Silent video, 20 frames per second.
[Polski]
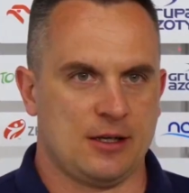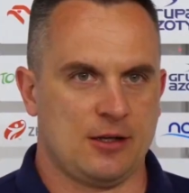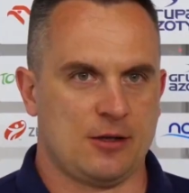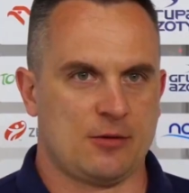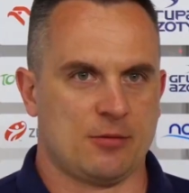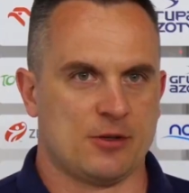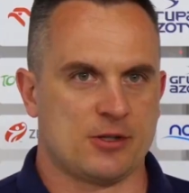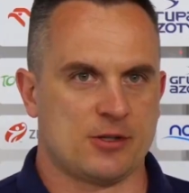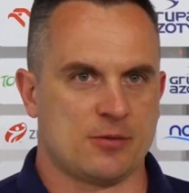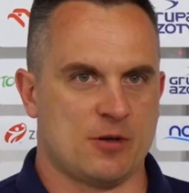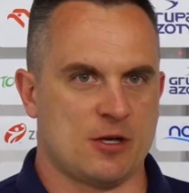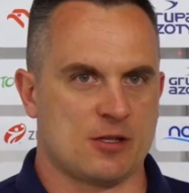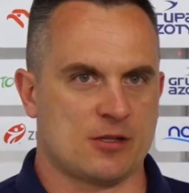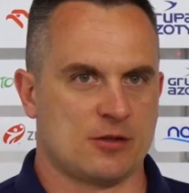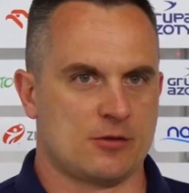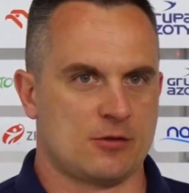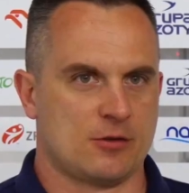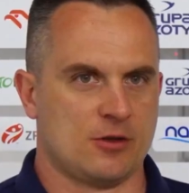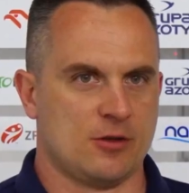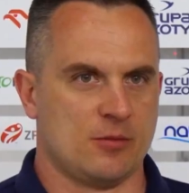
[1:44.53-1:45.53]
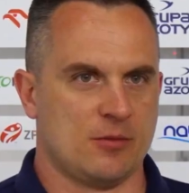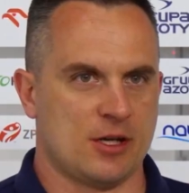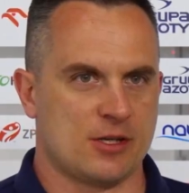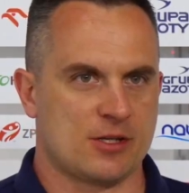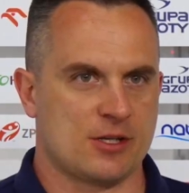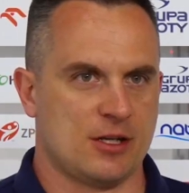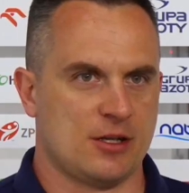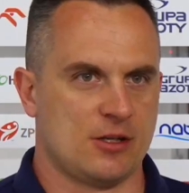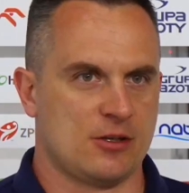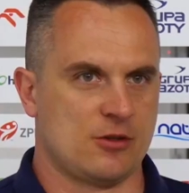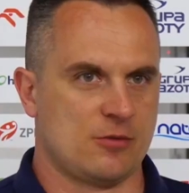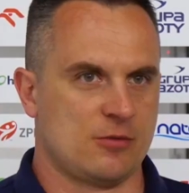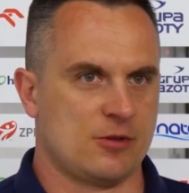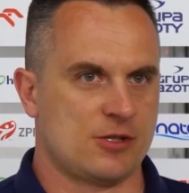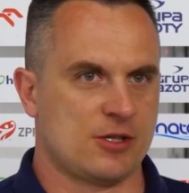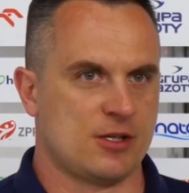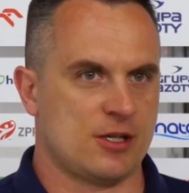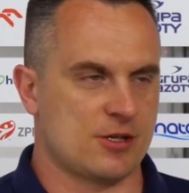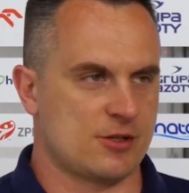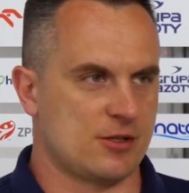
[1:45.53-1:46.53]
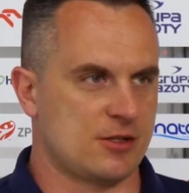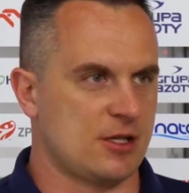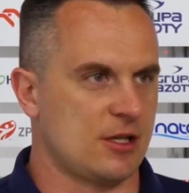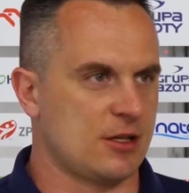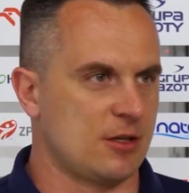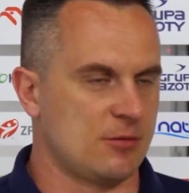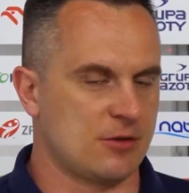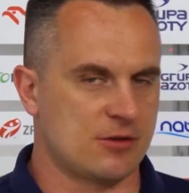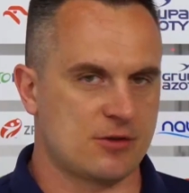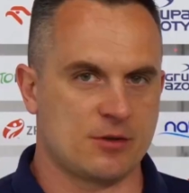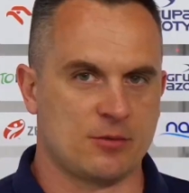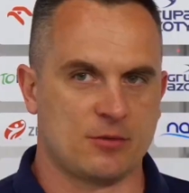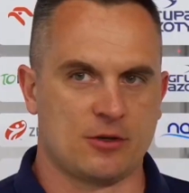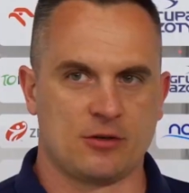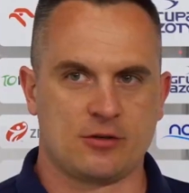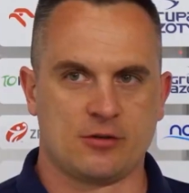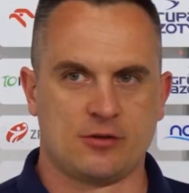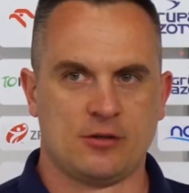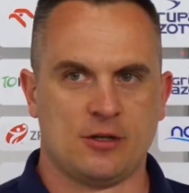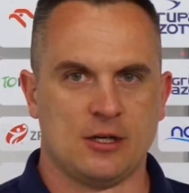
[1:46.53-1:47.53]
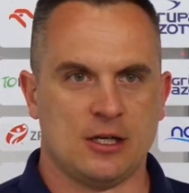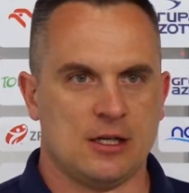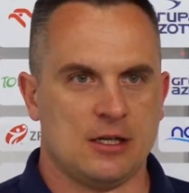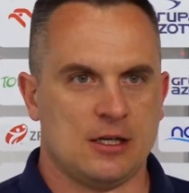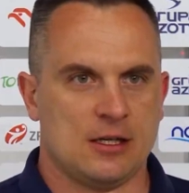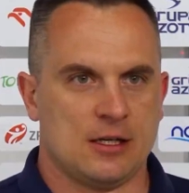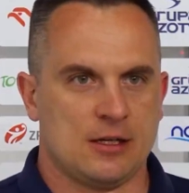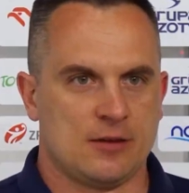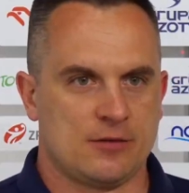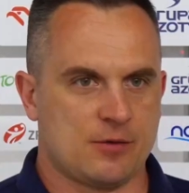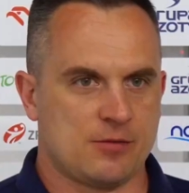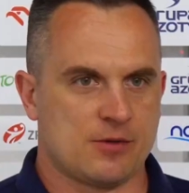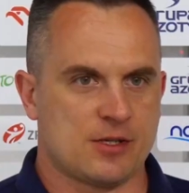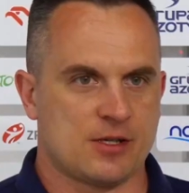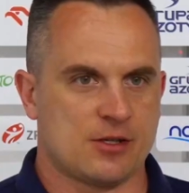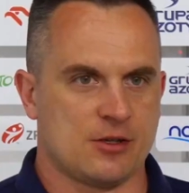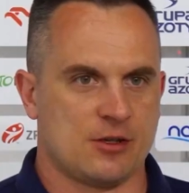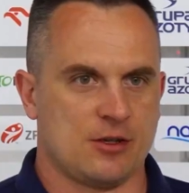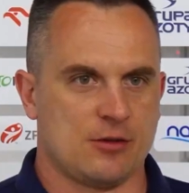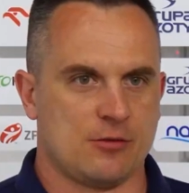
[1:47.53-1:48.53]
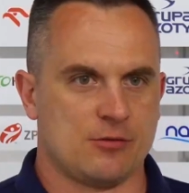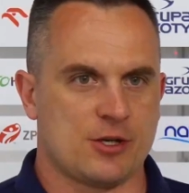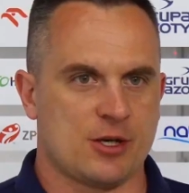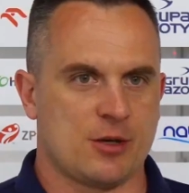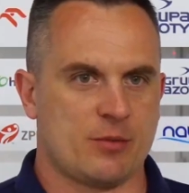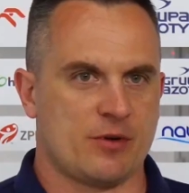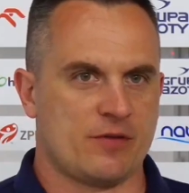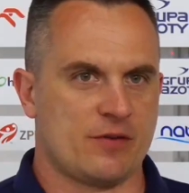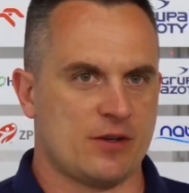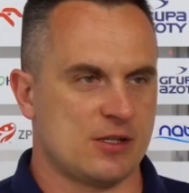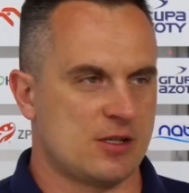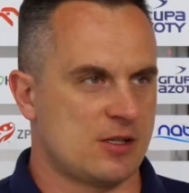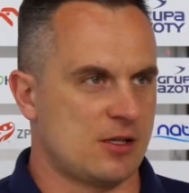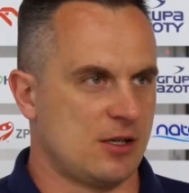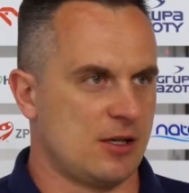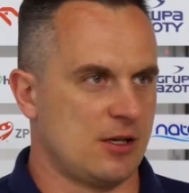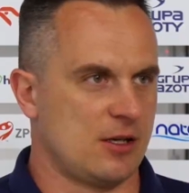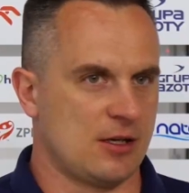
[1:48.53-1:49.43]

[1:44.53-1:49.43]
i tu będzie bardzo trudny mecz, ale to będzie nasz ostatni mecz w tym roku, w tym sezonie u siebie, więc e,